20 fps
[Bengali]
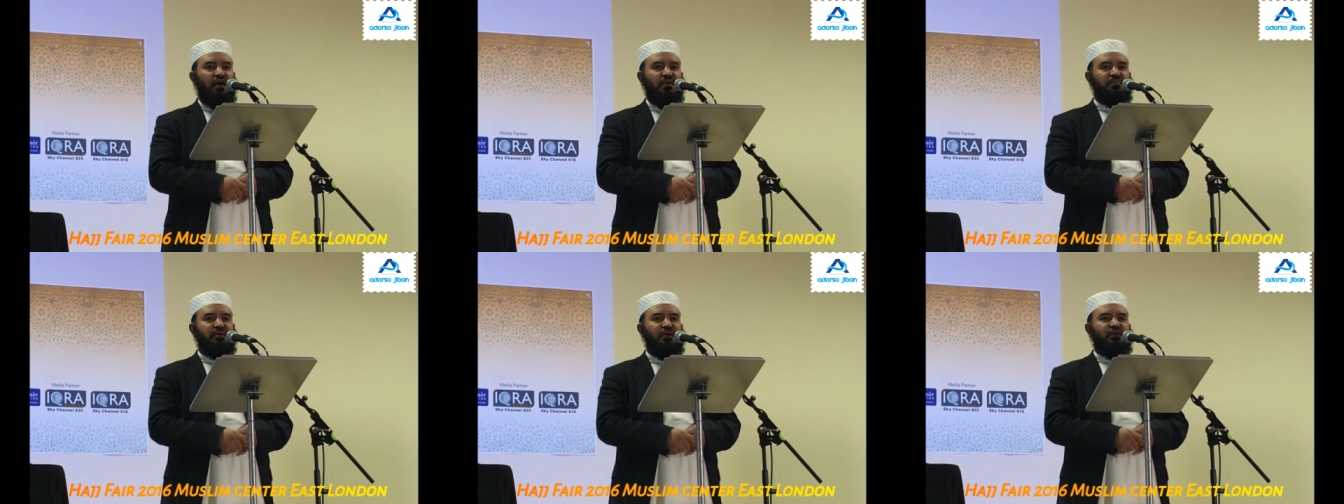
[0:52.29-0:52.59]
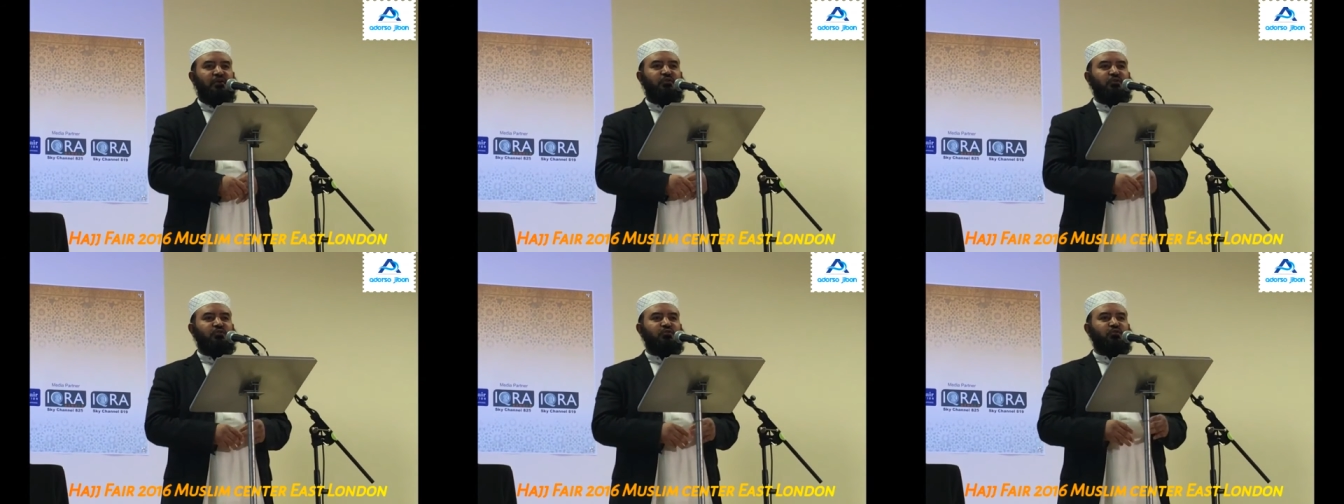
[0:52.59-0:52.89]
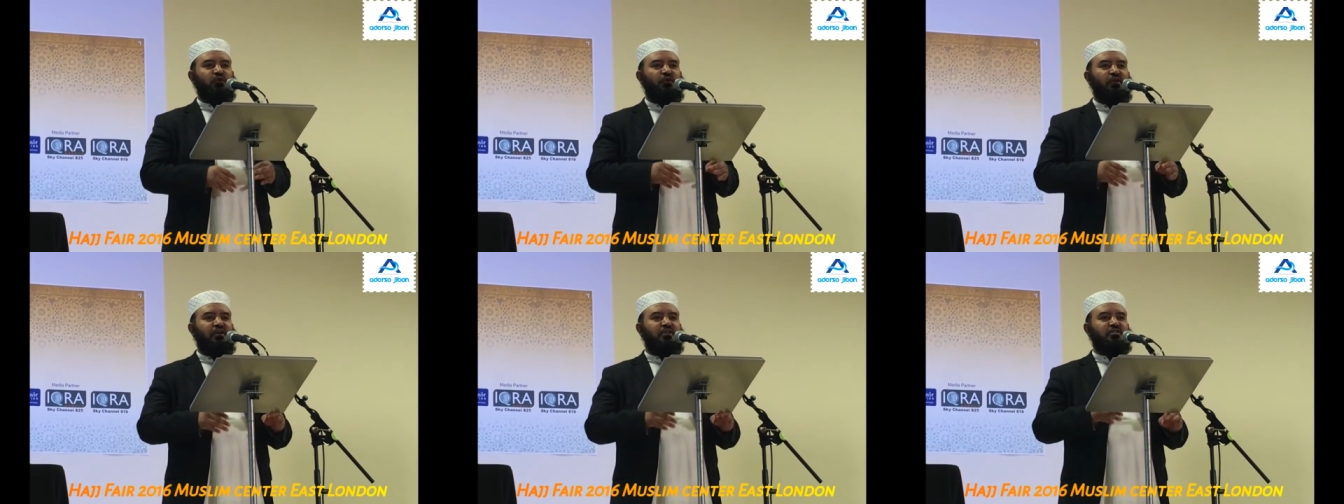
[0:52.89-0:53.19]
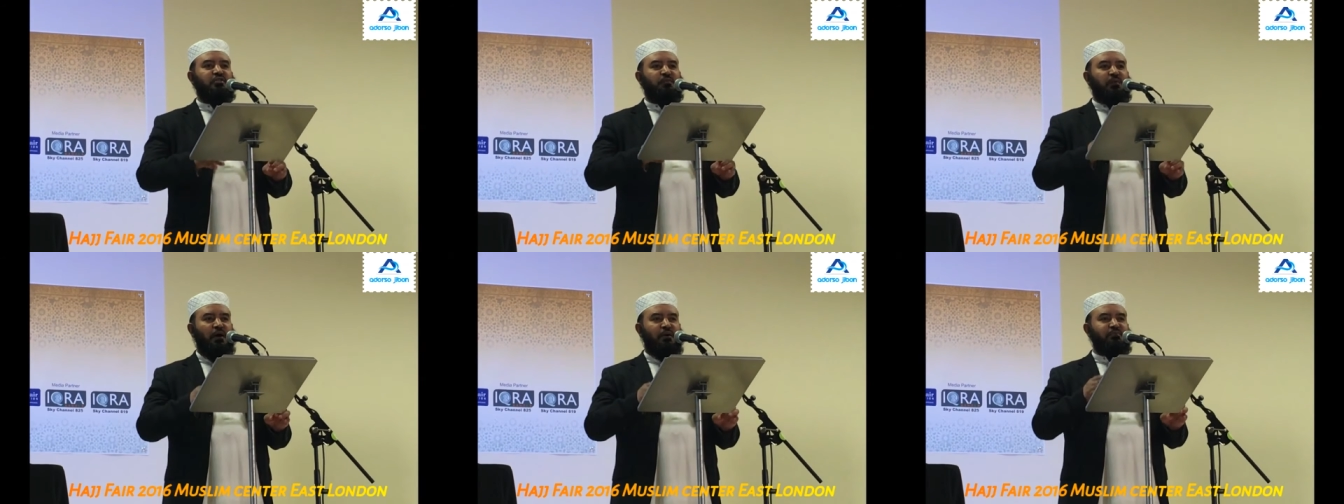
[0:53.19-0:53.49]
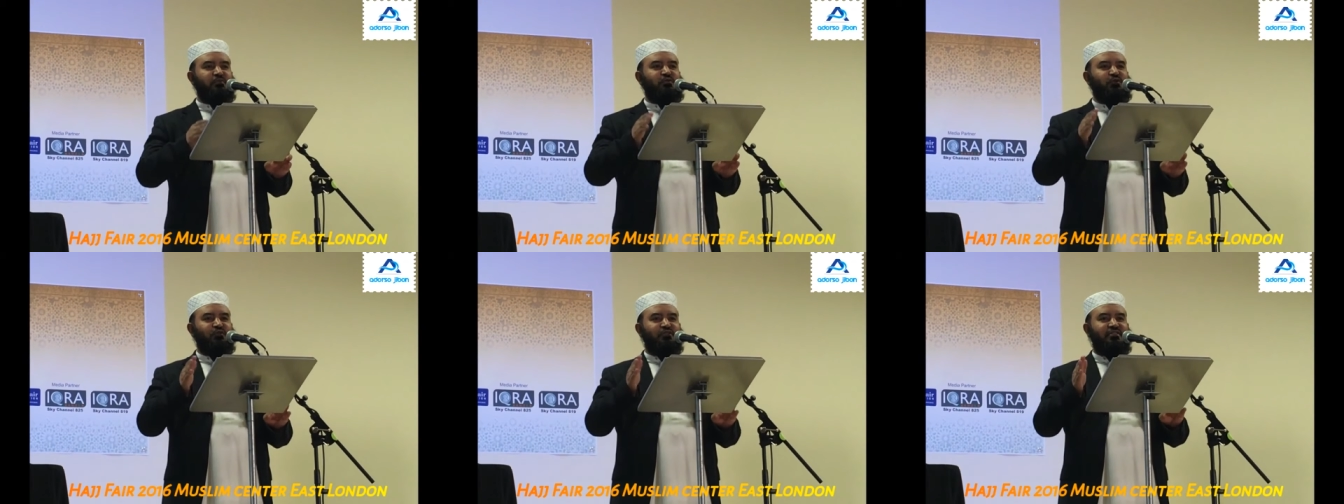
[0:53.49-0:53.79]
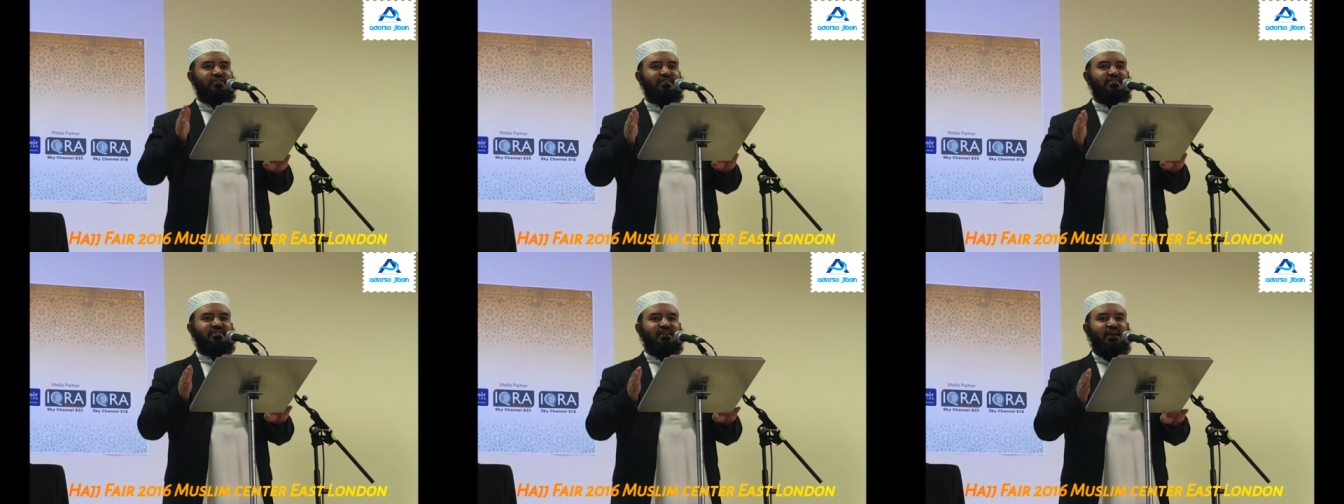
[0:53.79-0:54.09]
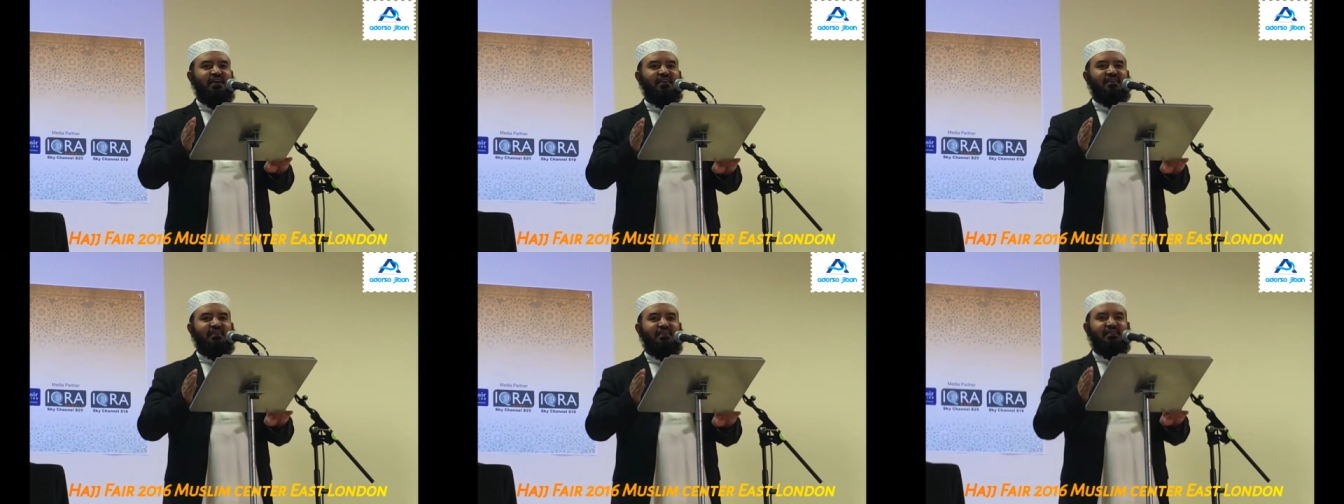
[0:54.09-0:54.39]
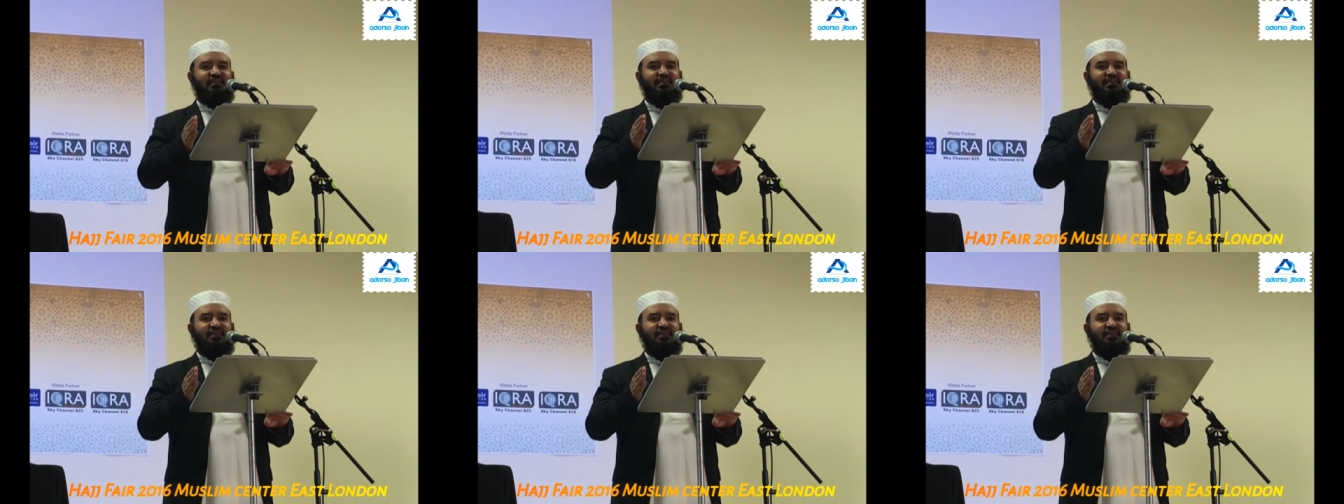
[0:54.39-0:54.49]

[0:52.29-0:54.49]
আমি একটু জোরে জবাব শুনতে চাই